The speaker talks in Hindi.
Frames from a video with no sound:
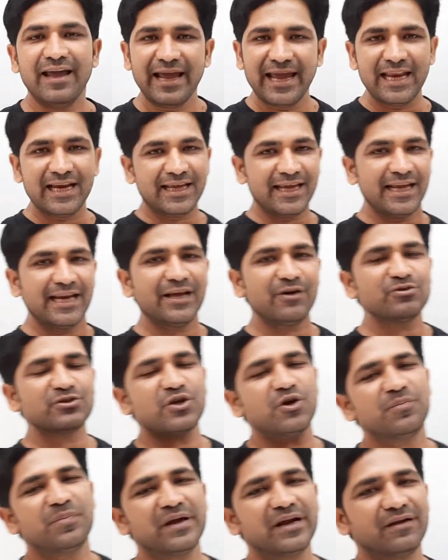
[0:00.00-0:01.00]
एल्किन है उसके
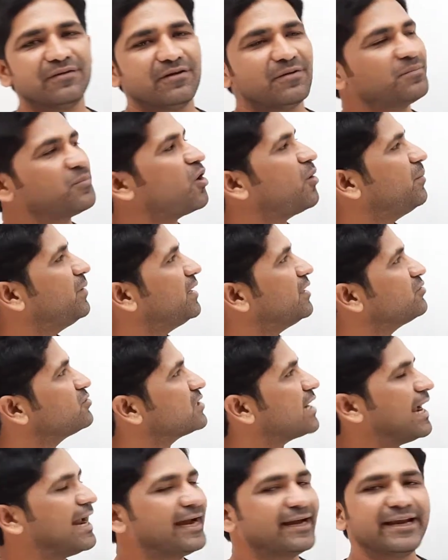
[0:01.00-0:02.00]
ऊपर ब्रोमीन है
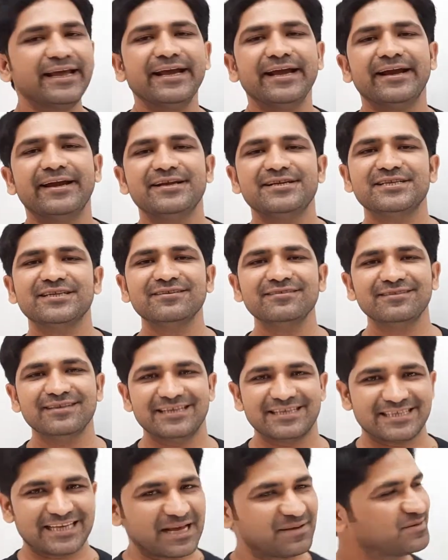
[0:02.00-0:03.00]
उसका एंटाई एडिशन
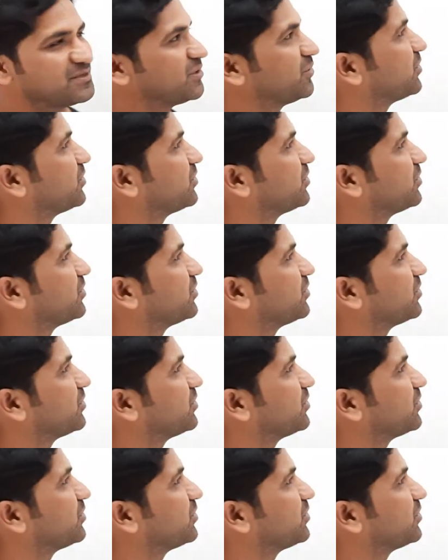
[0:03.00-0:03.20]
किस टाइप से